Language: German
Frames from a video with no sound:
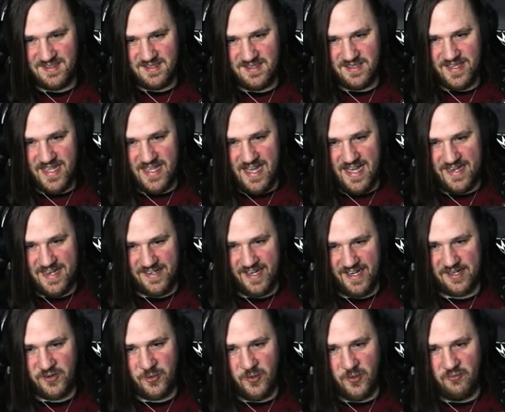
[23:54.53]
Ja, dann
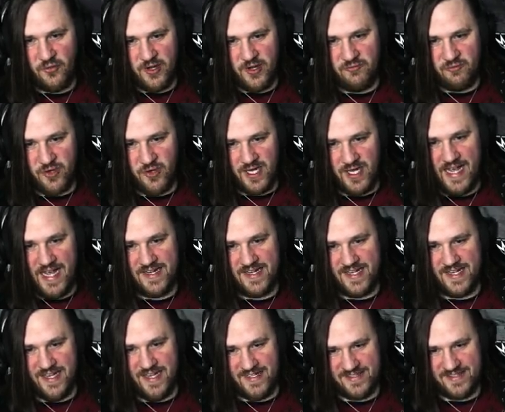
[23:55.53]
renn doch irgendwo hin, wo keine
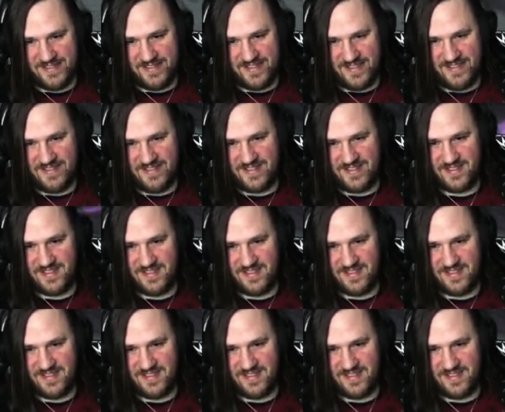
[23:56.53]
Gegner sind.